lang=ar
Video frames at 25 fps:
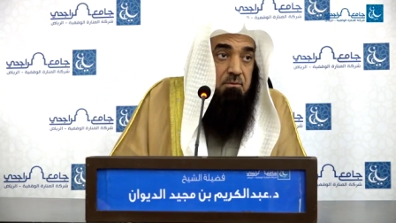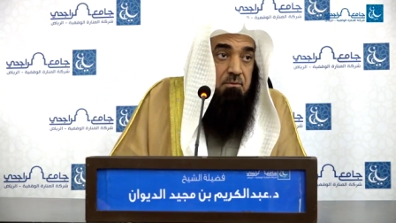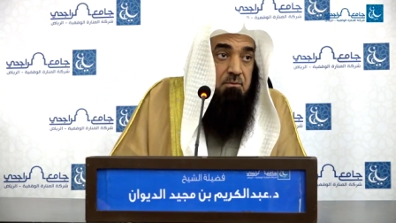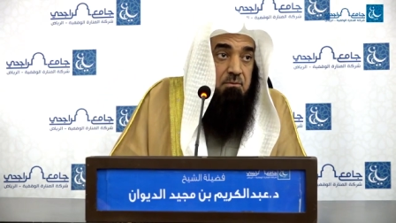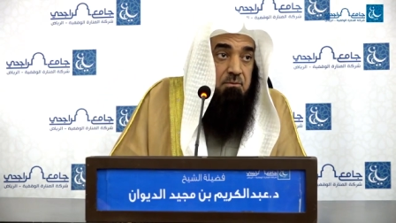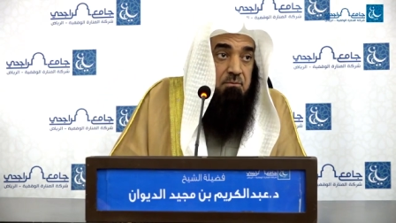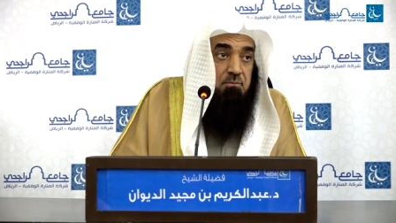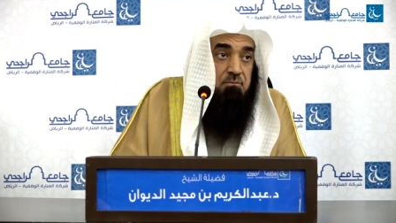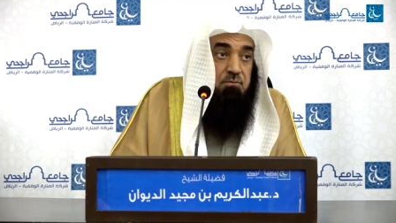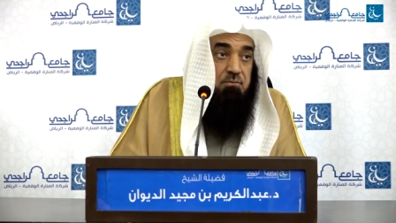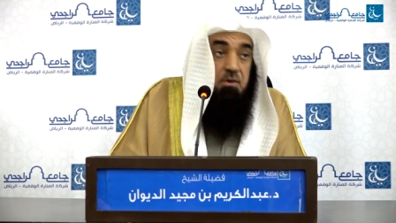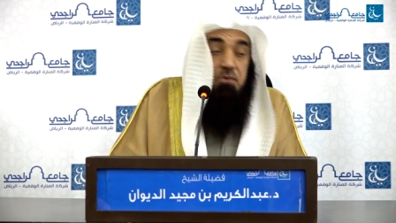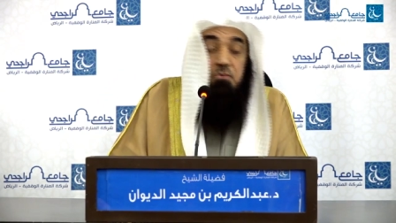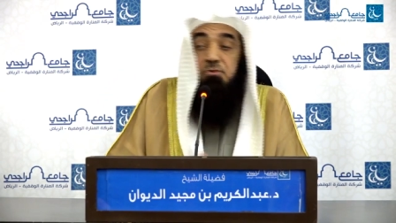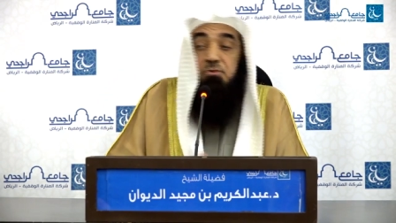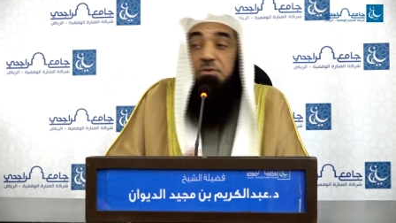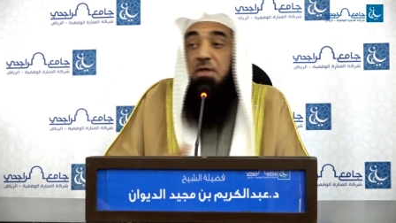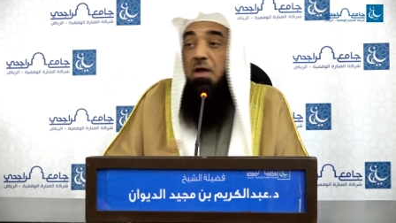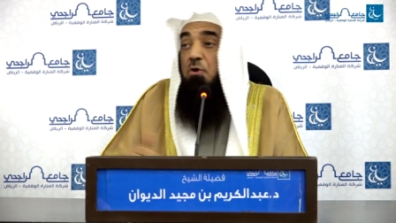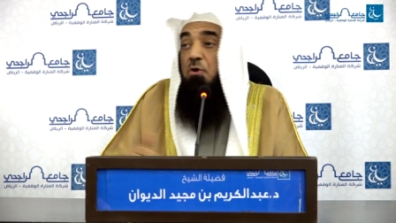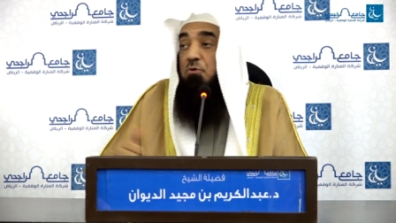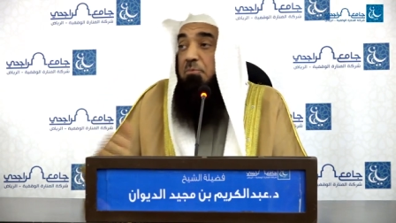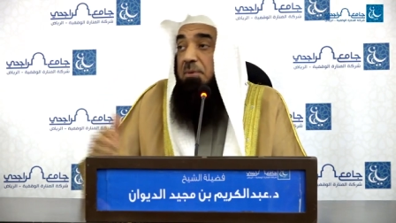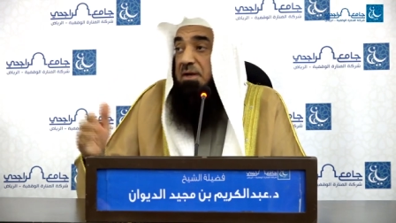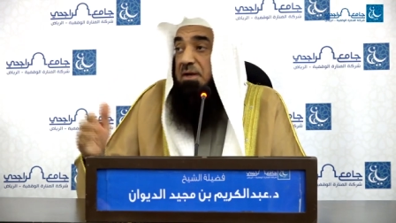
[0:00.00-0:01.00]

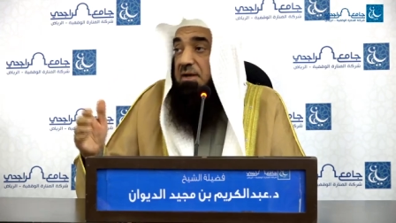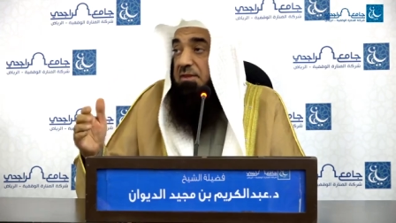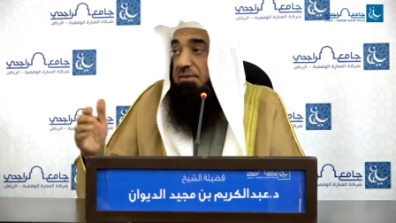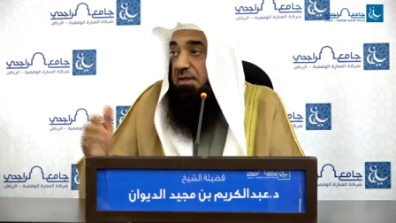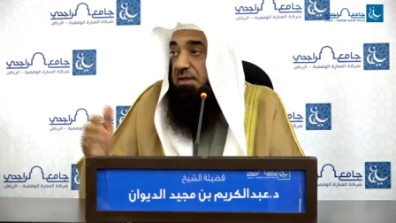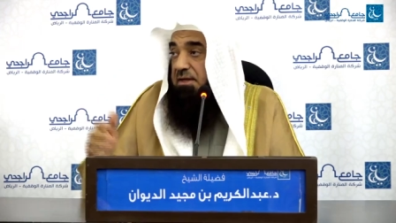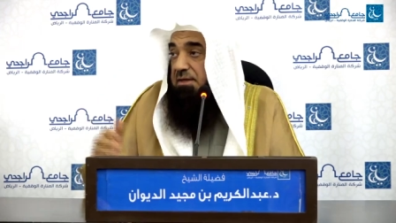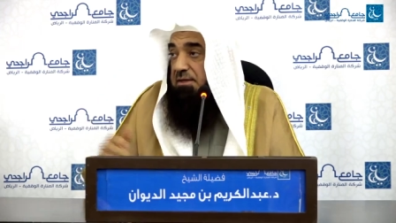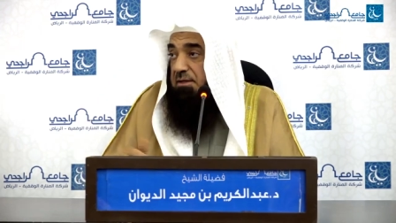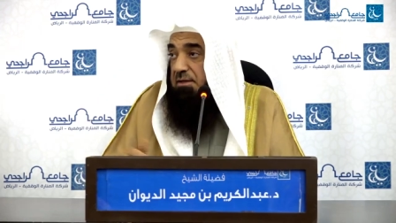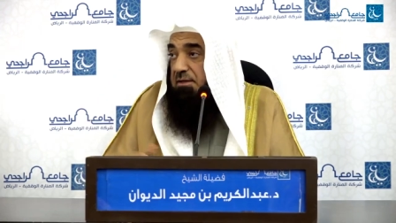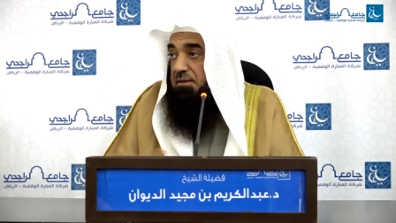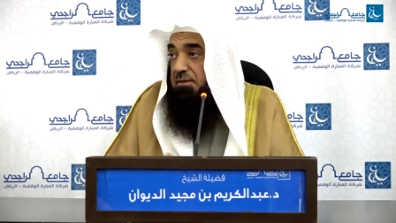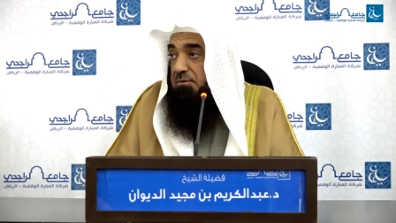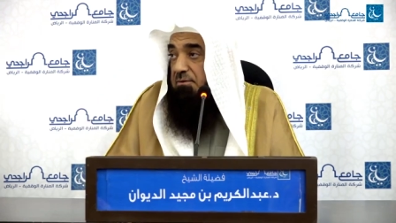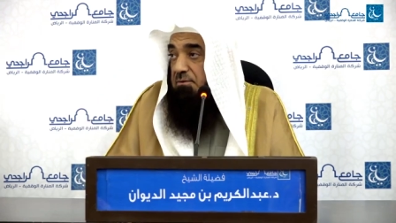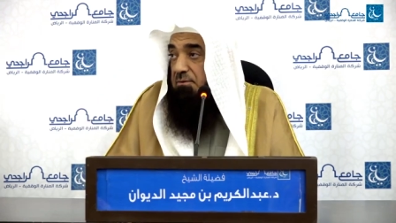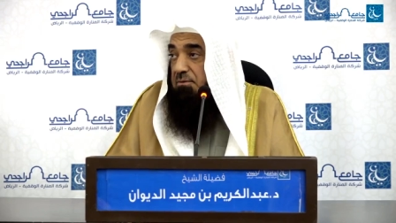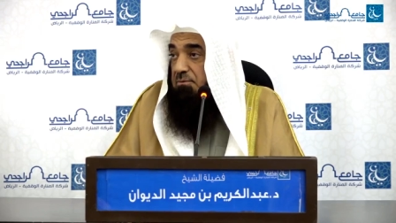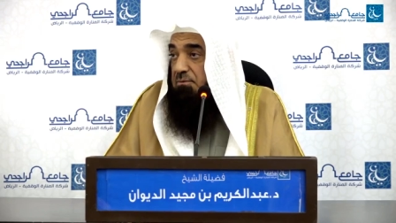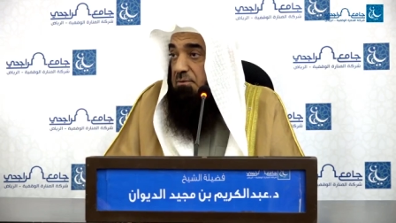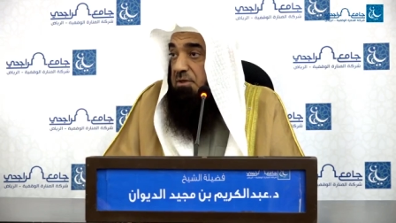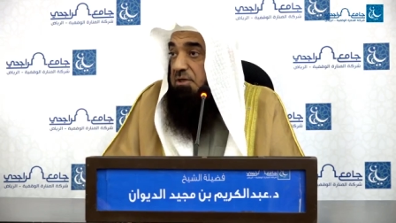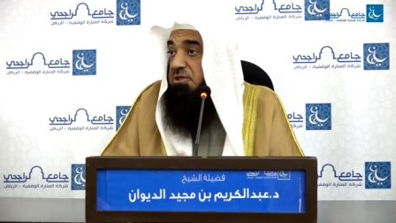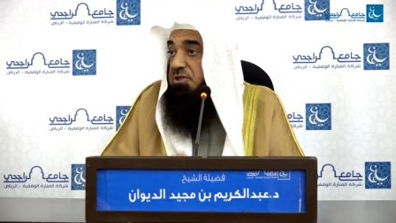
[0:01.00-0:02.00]
فيداوم على ذلك
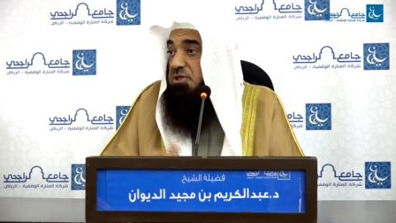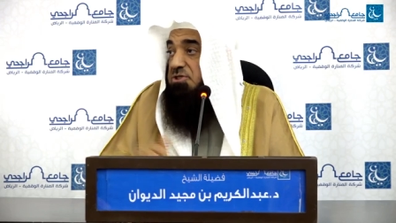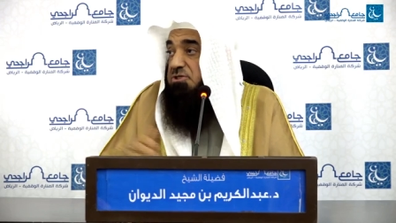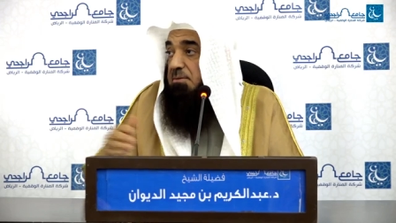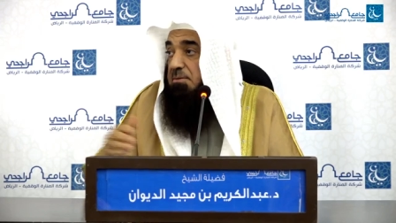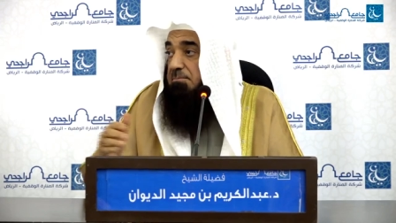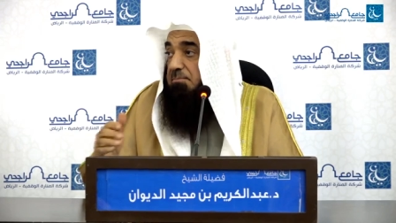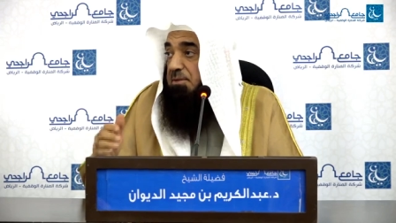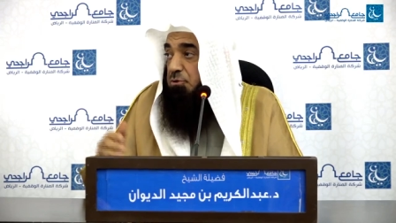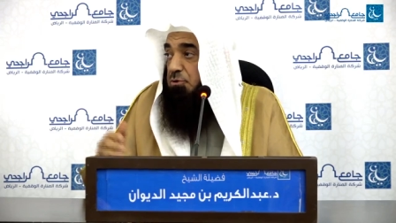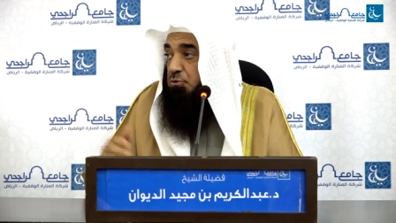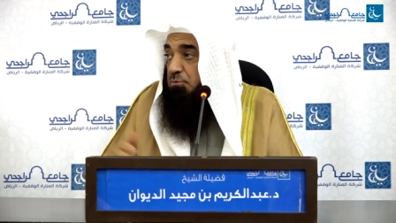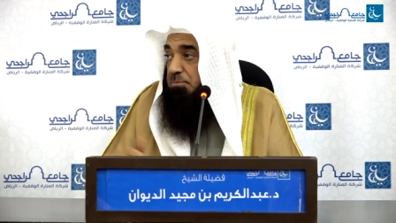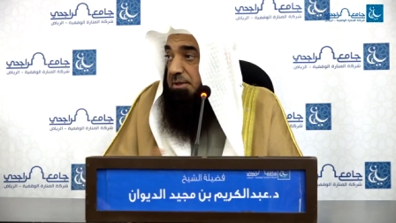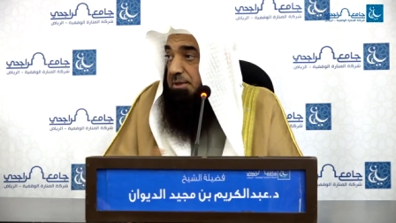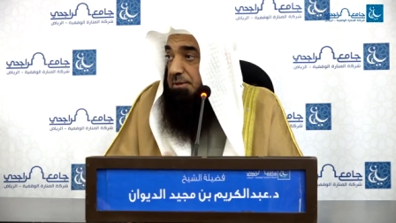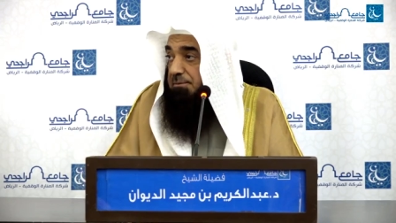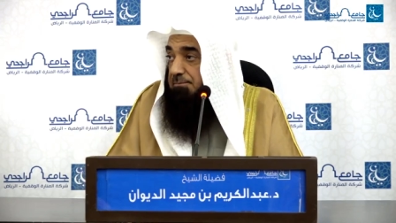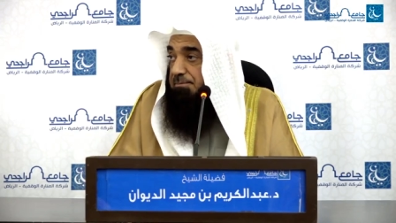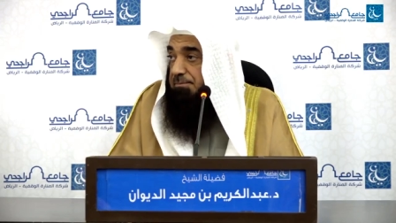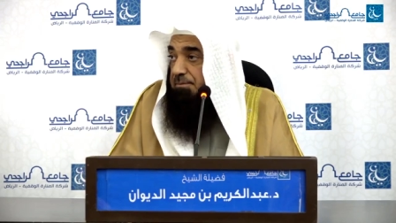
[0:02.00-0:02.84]
ويتشبث به